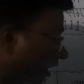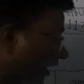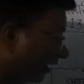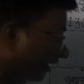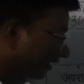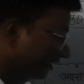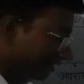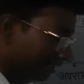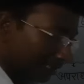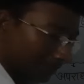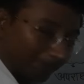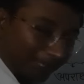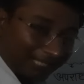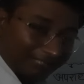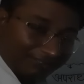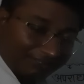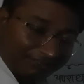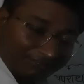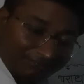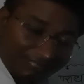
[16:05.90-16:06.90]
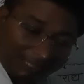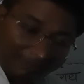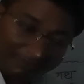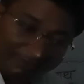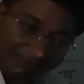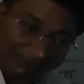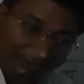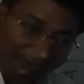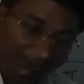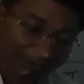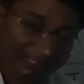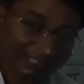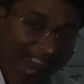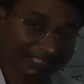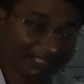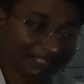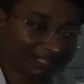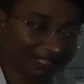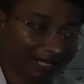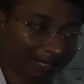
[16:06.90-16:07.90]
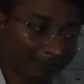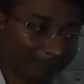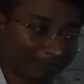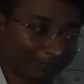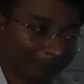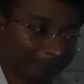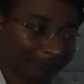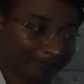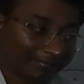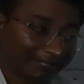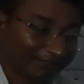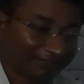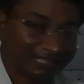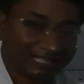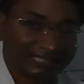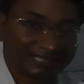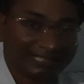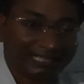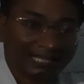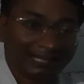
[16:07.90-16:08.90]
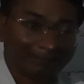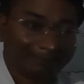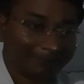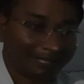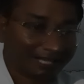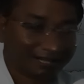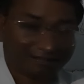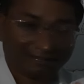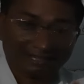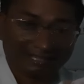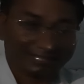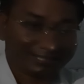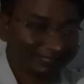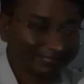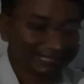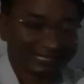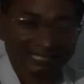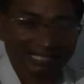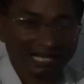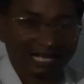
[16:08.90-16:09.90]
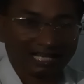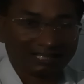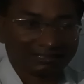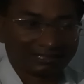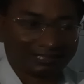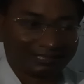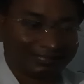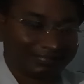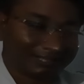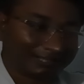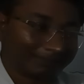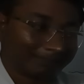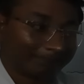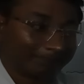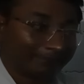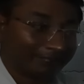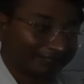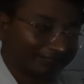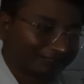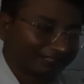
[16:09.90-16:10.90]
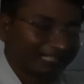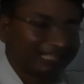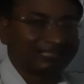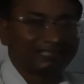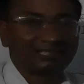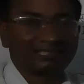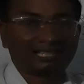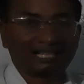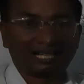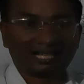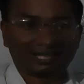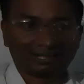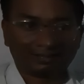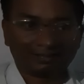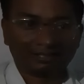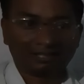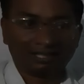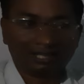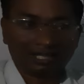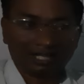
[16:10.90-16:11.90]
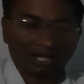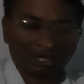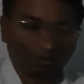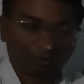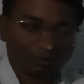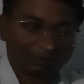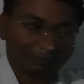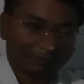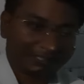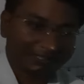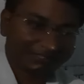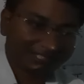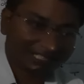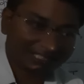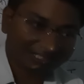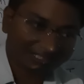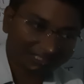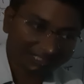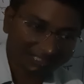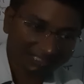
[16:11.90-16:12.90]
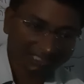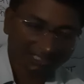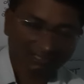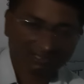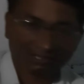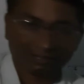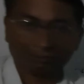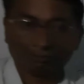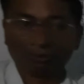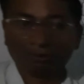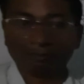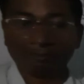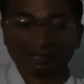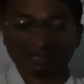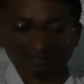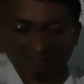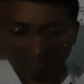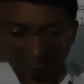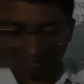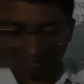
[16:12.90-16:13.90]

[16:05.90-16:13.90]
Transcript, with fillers: अगर ये बात साबित हो गई कि आपने पैसा दिया है मारने के लिए नहीं कहा था लेकिन पैसा दिया है और उस पैसा देने से वो व्यक्ति